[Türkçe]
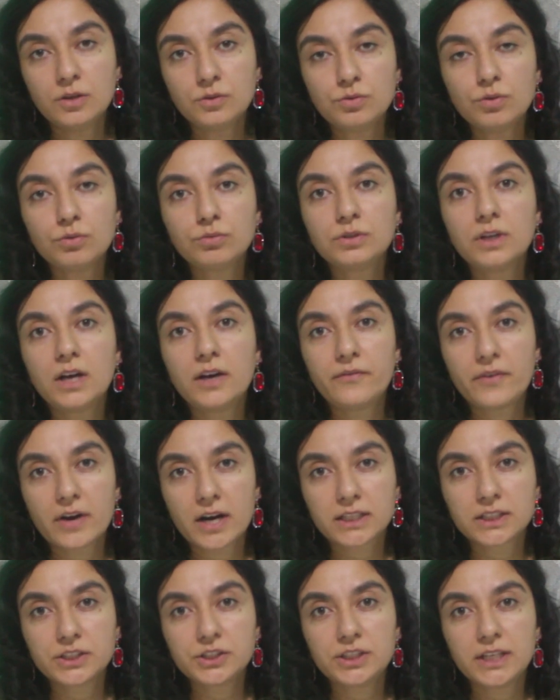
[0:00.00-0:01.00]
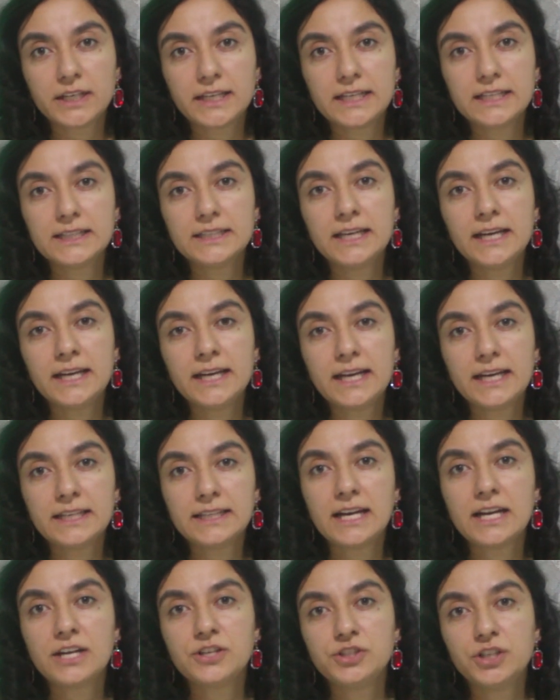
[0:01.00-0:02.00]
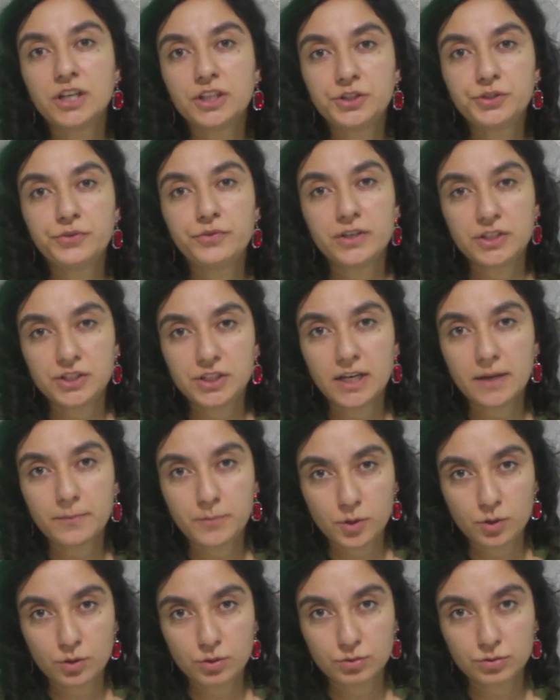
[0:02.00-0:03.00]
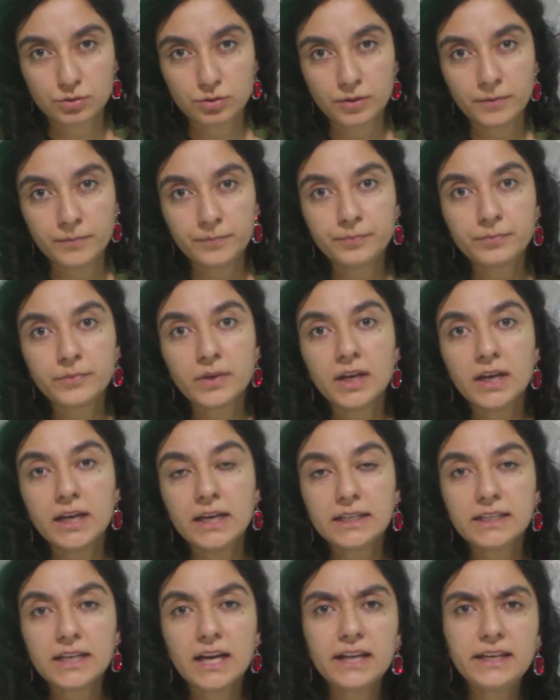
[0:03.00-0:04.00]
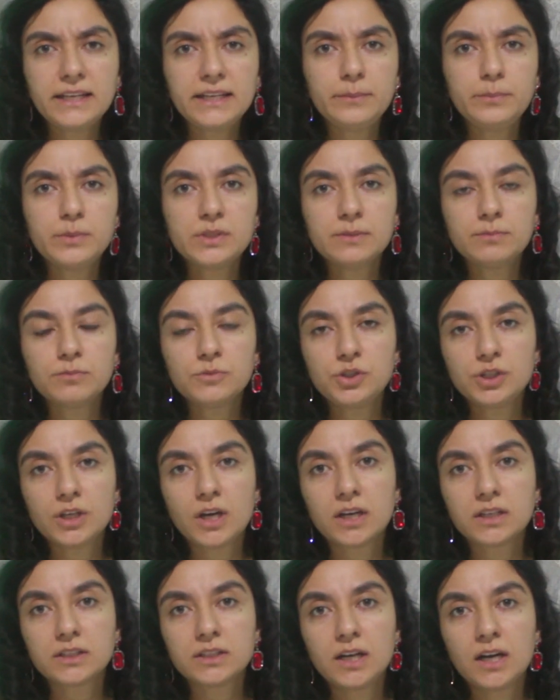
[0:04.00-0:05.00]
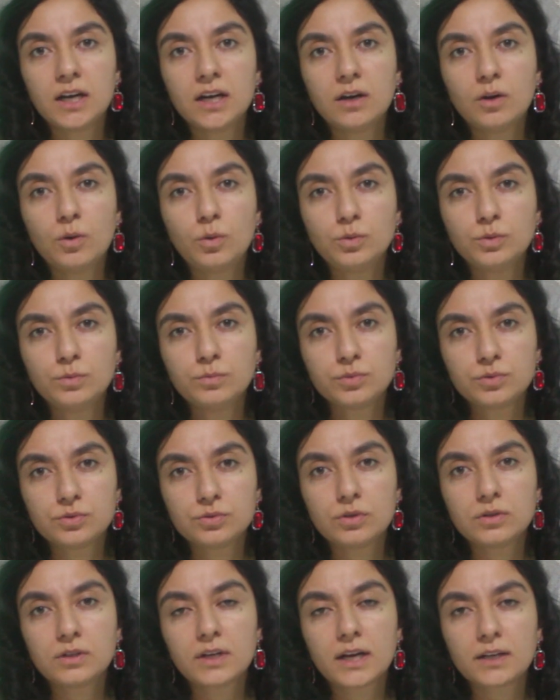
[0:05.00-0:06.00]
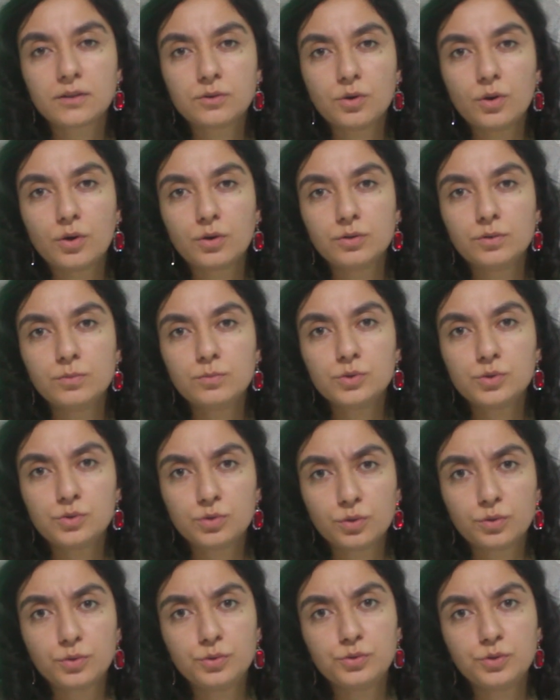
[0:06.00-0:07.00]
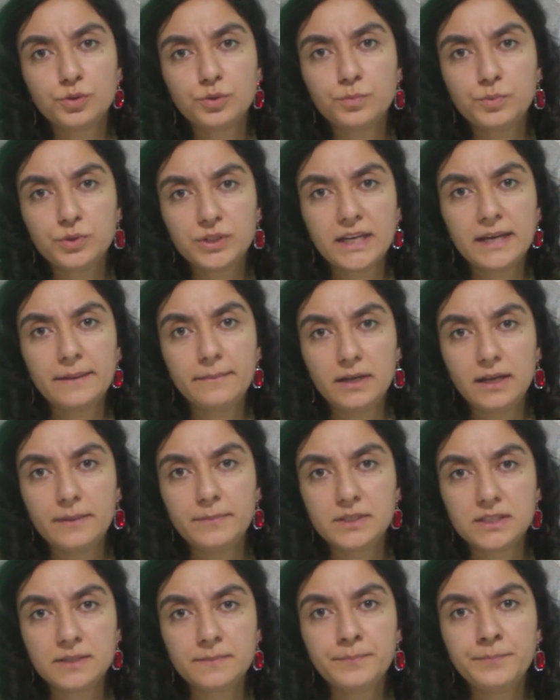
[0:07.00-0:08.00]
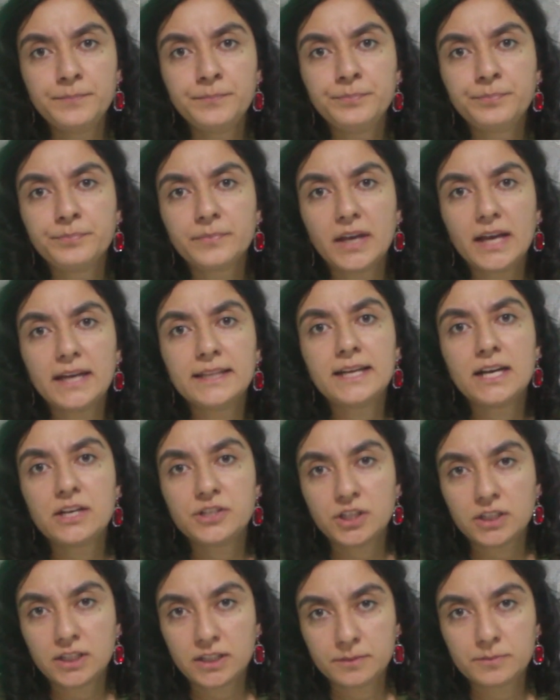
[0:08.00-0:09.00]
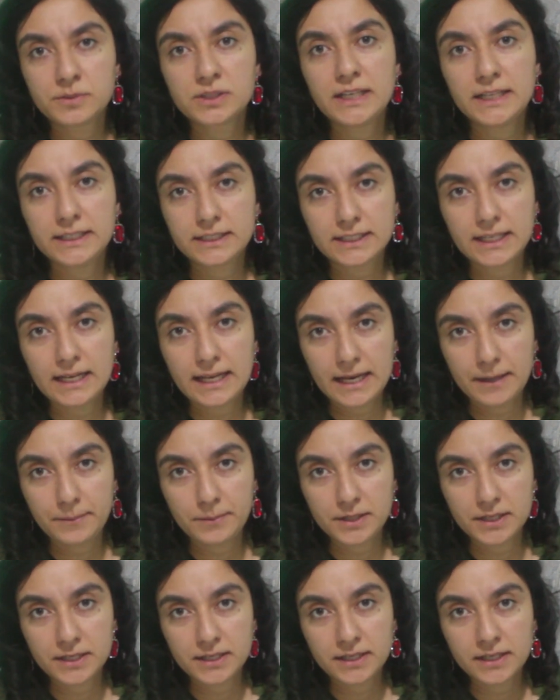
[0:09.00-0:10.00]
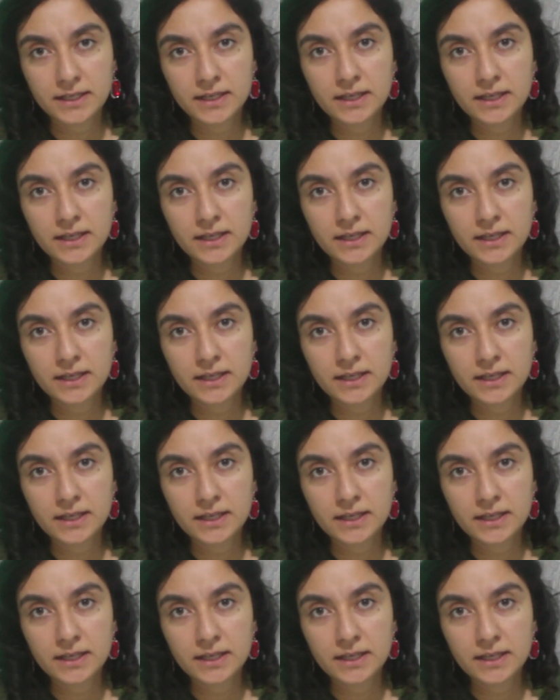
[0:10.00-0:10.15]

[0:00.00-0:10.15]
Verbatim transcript: Çok daha farklı şekilde enerji alışverişi yapıyoruz. Yani bizim dışarıda olumsuz olarak gördüğümüz çok küçük bir şey bile bizim enerji alanımızı etkileyebilir.